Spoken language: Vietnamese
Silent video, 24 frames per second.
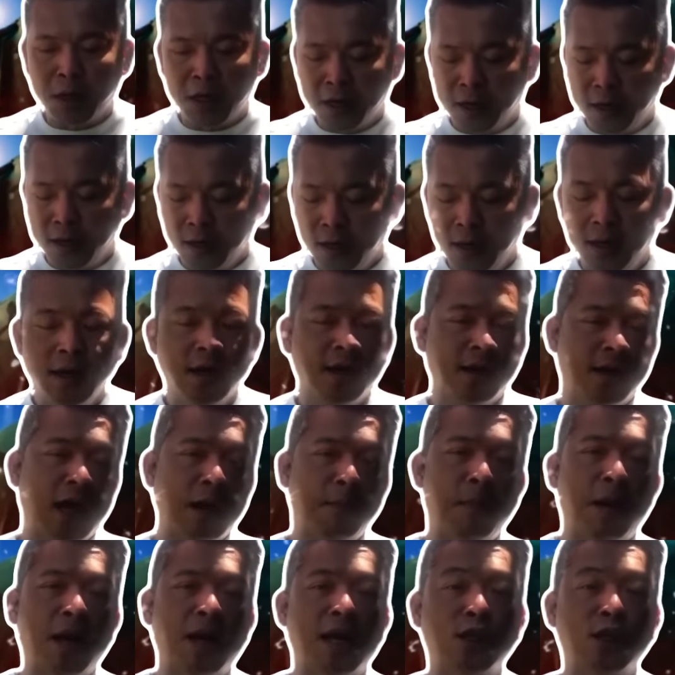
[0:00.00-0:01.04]
biên giới. Đặc
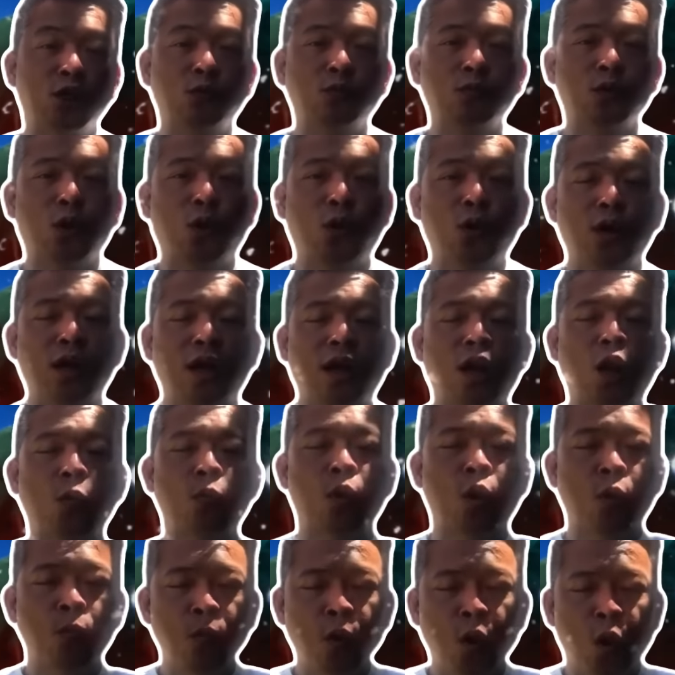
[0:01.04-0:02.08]
biệt là chúng tôi không
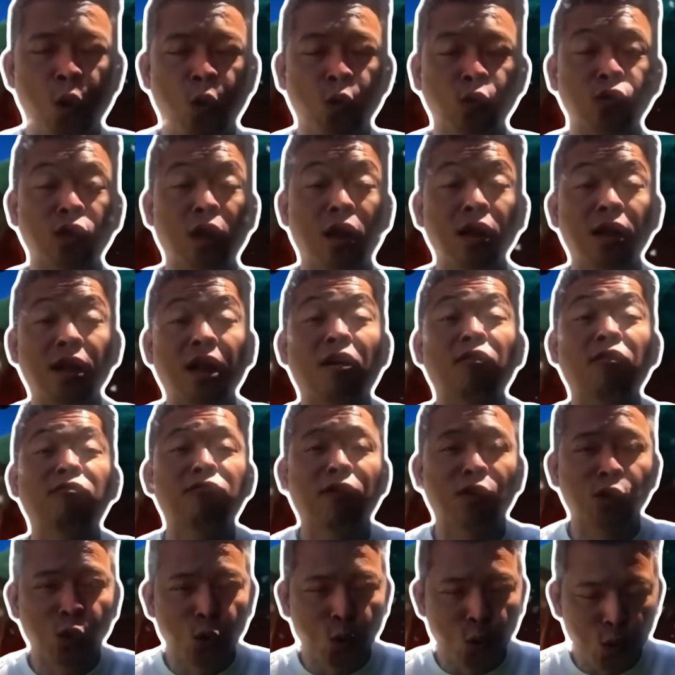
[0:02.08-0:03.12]
ủng hộ tấn công
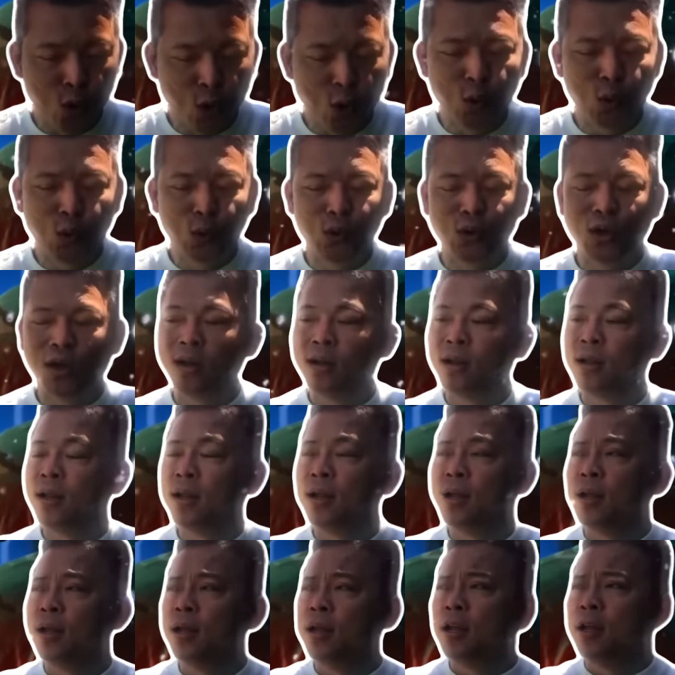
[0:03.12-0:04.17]
vào thủ đô.
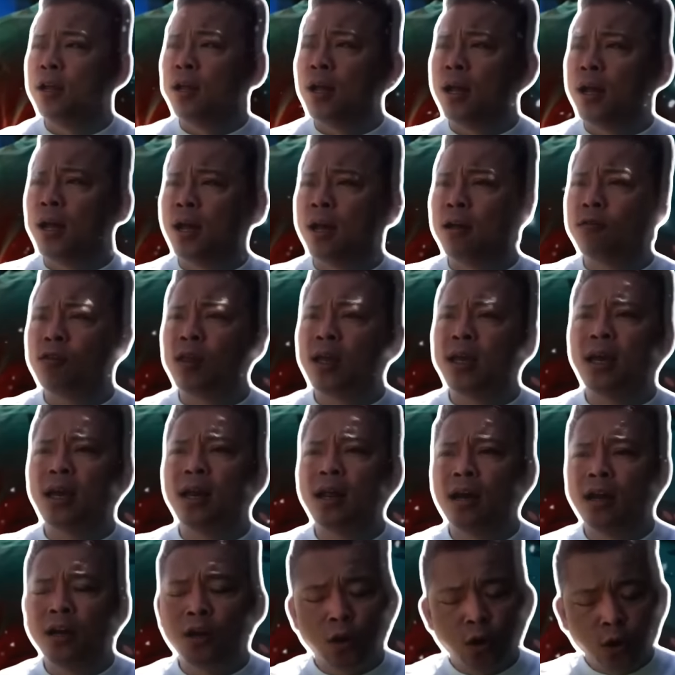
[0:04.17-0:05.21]
À, thì cái
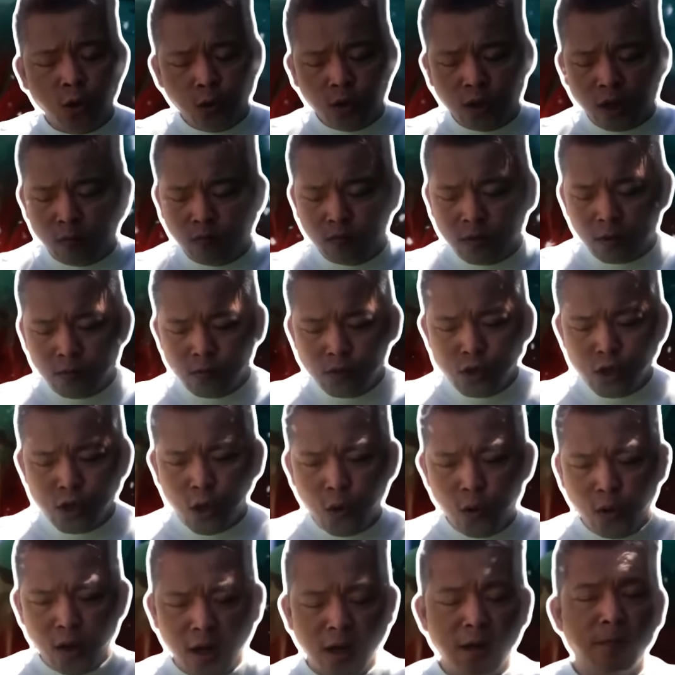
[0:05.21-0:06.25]
lời nói của tổng thống
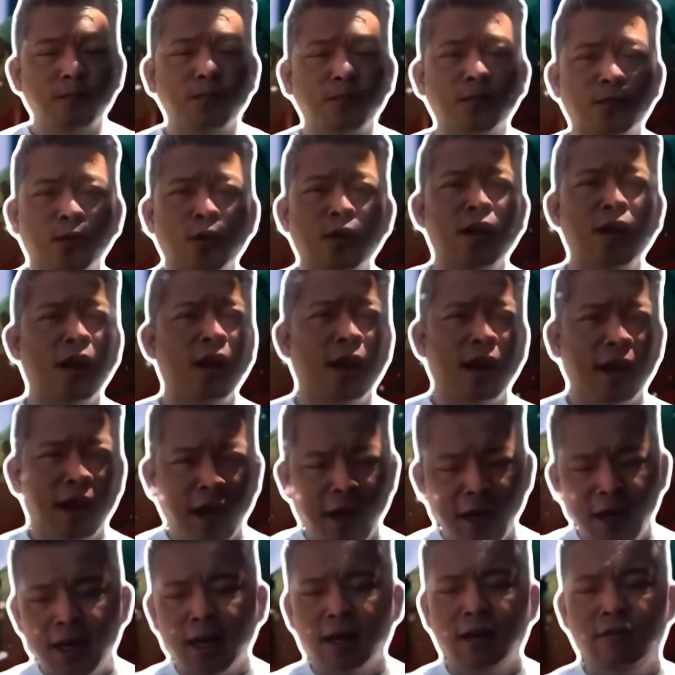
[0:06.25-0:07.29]
Joe đó nó rất là
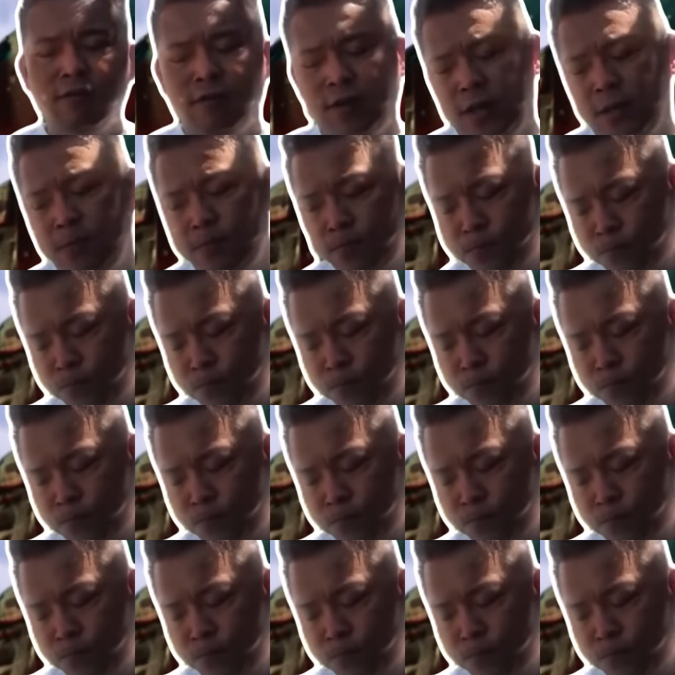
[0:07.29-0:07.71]
hay các quý vị